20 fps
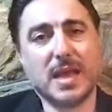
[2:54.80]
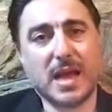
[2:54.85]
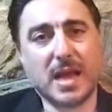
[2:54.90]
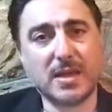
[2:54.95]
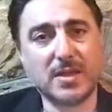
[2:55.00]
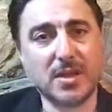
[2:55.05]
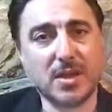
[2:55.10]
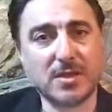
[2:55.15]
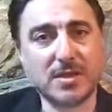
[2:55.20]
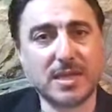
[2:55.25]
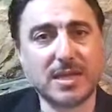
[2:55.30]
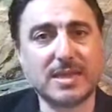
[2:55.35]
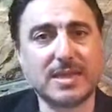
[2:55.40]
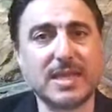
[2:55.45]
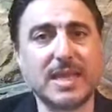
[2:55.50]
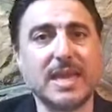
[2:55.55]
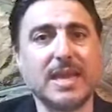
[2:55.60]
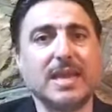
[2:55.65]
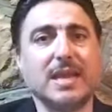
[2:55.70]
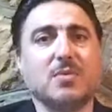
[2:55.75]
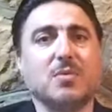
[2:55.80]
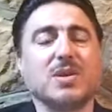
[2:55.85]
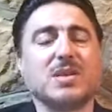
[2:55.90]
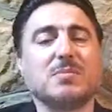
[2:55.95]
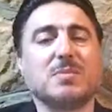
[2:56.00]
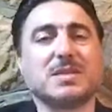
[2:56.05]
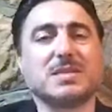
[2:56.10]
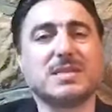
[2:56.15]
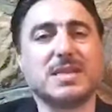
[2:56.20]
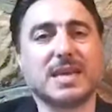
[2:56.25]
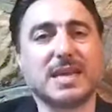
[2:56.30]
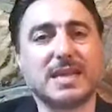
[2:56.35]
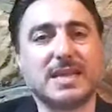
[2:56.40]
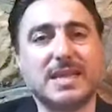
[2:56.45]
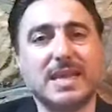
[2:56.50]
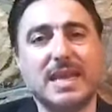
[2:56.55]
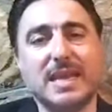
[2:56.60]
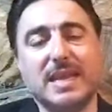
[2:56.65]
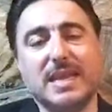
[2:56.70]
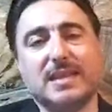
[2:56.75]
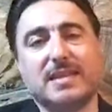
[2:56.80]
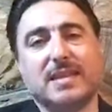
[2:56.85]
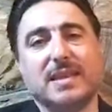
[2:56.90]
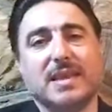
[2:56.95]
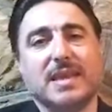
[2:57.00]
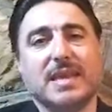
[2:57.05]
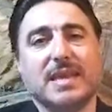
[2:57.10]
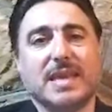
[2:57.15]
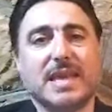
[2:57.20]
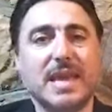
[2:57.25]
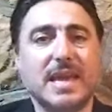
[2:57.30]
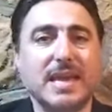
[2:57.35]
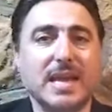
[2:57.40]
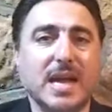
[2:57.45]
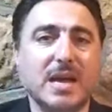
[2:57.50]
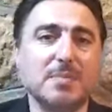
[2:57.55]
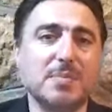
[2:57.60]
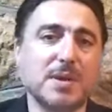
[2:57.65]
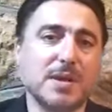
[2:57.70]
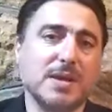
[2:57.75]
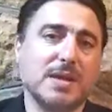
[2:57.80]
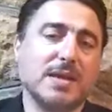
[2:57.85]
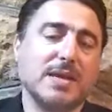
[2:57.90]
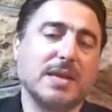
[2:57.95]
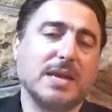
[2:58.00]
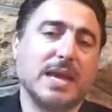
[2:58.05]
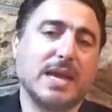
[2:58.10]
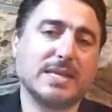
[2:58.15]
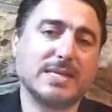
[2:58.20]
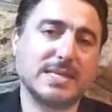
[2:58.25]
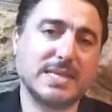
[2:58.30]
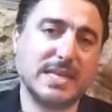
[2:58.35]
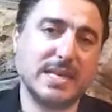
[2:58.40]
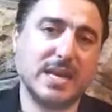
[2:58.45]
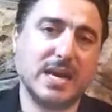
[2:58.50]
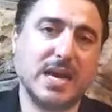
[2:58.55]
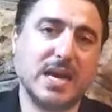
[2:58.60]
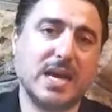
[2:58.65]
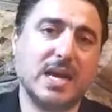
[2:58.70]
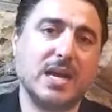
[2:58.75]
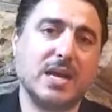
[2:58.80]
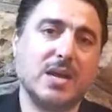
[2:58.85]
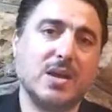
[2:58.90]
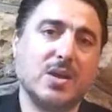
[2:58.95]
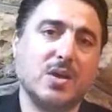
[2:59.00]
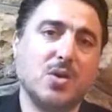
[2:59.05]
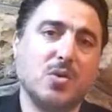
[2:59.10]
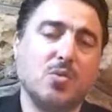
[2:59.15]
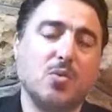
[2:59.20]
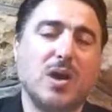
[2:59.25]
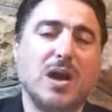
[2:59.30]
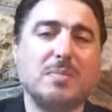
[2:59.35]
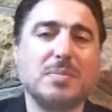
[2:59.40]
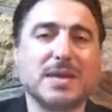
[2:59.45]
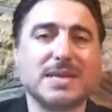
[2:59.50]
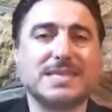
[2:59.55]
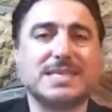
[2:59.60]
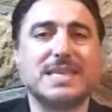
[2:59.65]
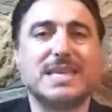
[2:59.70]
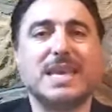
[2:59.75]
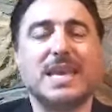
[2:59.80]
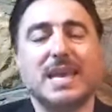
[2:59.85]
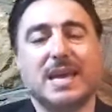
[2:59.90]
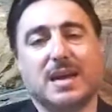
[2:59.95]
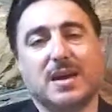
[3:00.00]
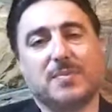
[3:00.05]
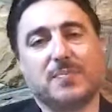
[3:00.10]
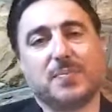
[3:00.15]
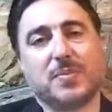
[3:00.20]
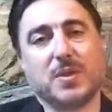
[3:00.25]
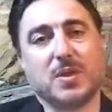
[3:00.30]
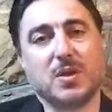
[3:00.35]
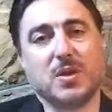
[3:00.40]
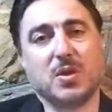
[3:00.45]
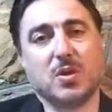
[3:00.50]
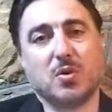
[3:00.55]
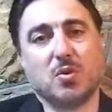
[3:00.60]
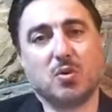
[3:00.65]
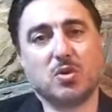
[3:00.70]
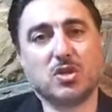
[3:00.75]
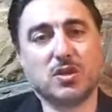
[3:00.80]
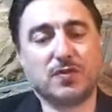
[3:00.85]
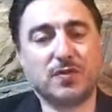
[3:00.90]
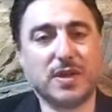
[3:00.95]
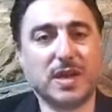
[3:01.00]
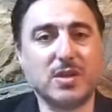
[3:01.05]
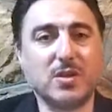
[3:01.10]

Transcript: النقطة التالية والمصدر الثالث كان عبر الصناعة وعبر السياحة وشفنا